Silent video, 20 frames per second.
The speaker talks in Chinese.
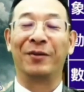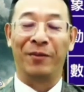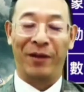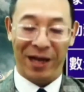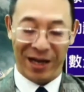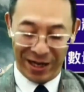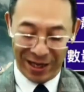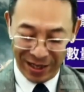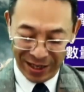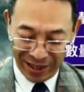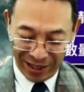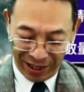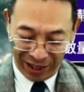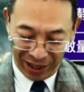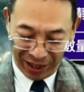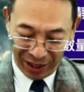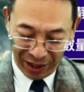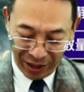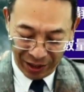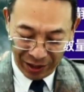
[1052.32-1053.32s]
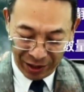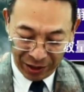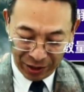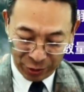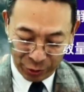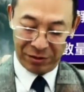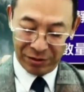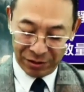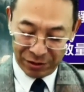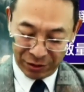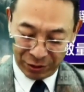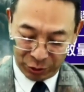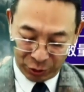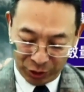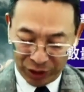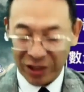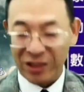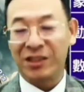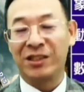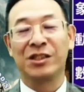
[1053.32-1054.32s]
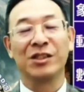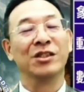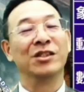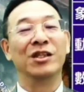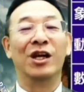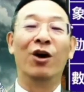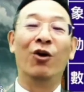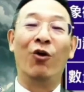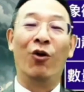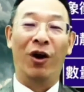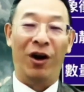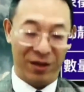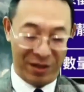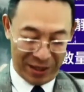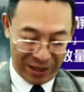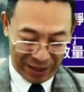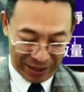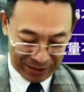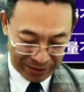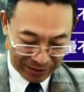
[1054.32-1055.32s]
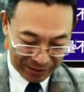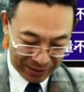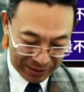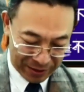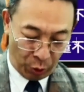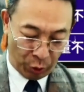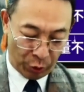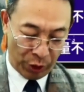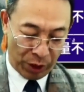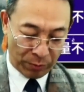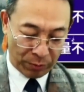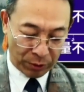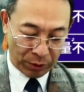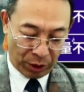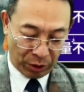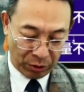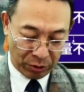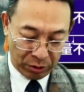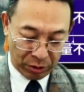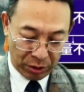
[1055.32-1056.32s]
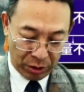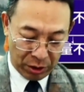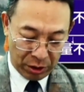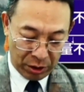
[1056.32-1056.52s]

对不对啊？最死人活啊，火源不同，